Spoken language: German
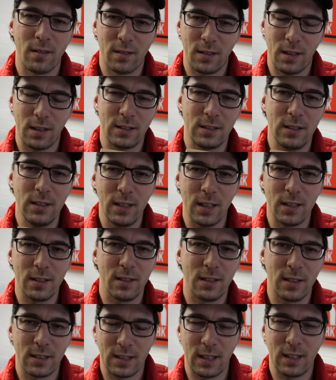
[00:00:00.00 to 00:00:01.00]
dass die
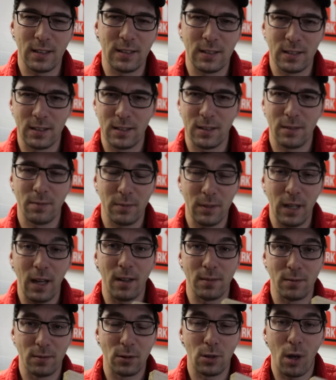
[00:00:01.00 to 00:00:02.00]
dann das Ganze
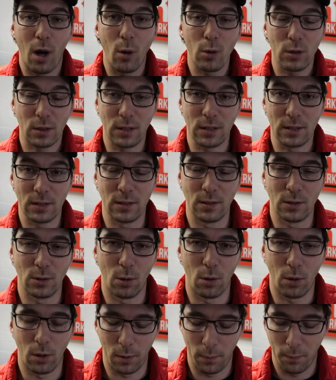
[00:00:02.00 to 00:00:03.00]
ja, zu Ausrissen
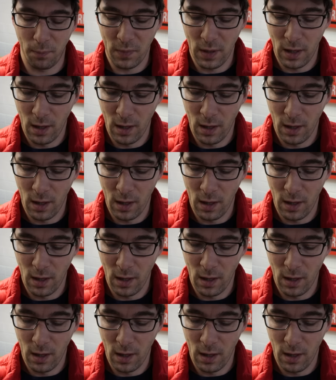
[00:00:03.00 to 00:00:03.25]
sorgen.